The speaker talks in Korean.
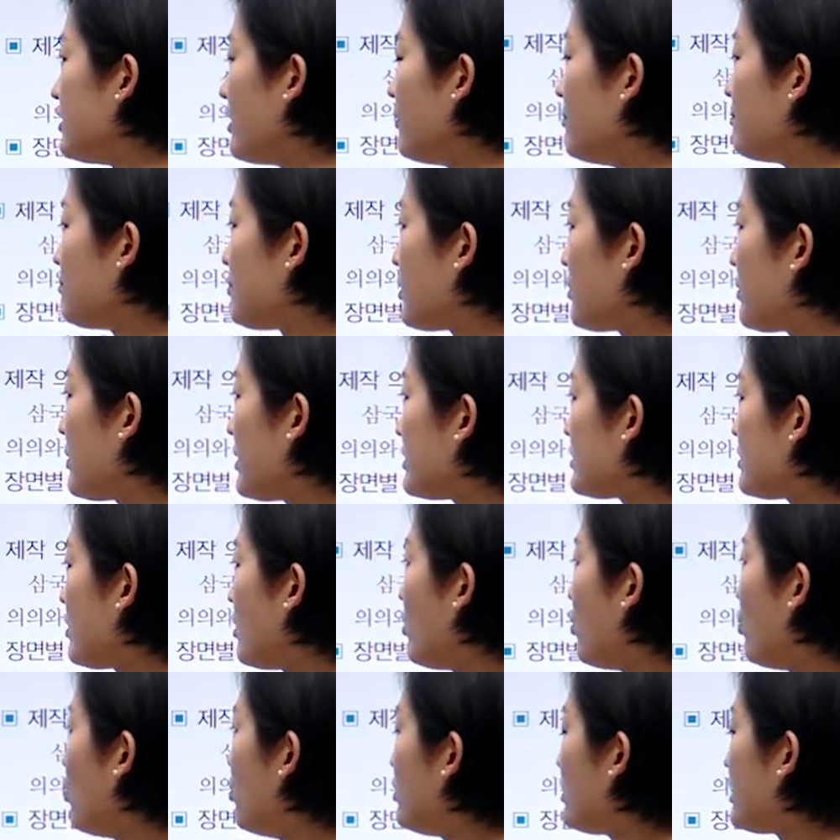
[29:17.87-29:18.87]
연표에서
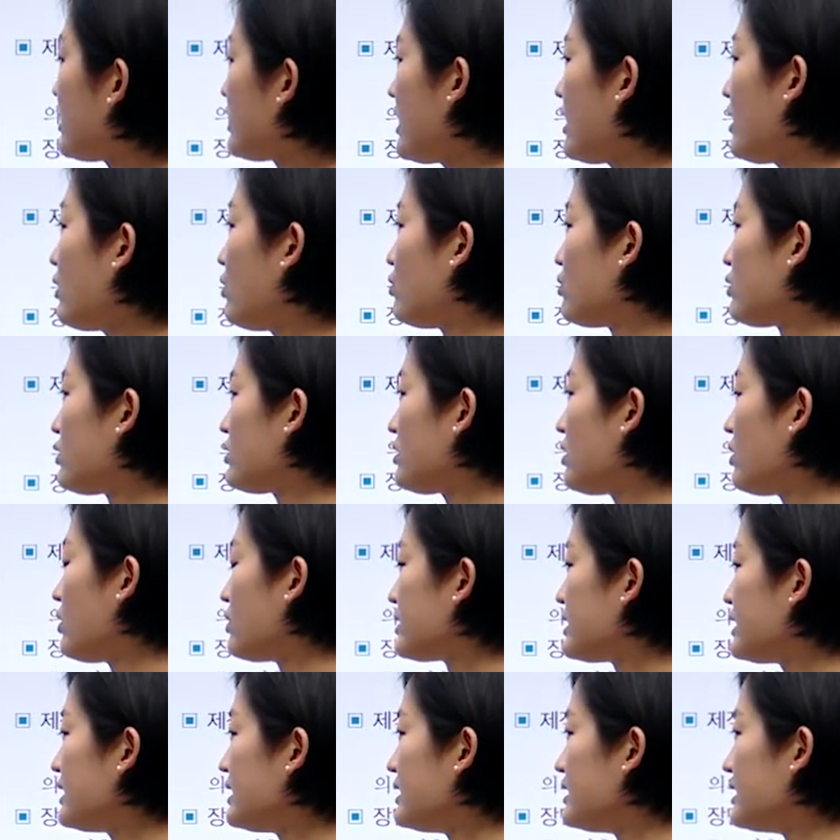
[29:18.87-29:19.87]
옳게 고른
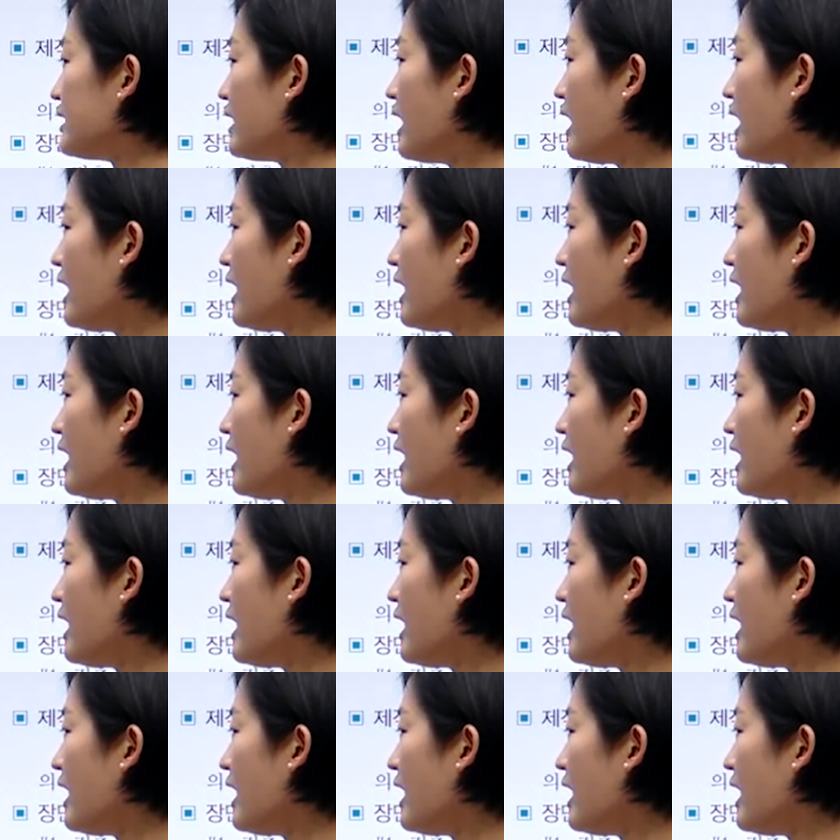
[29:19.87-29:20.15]
것은